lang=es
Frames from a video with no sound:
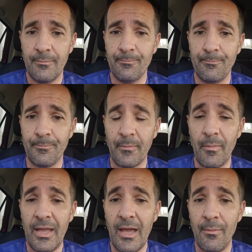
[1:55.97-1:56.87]
Mm,
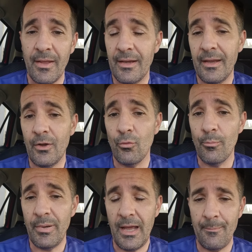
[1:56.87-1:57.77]
vais a ver en
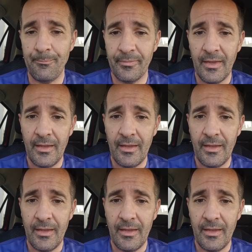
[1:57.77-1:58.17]
un plan,